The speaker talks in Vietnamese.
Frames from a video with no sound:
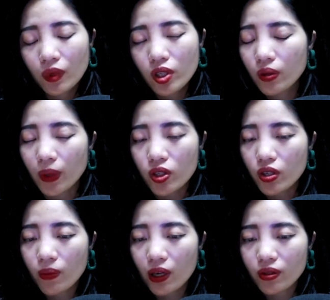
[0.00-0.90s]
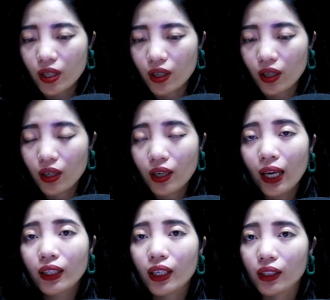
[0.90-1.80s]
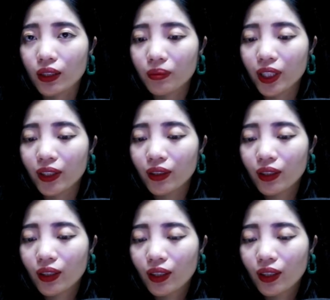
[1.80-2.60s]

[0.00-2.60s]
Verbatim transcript: Nhưng mà chưa bao giờ anh để tâm đến.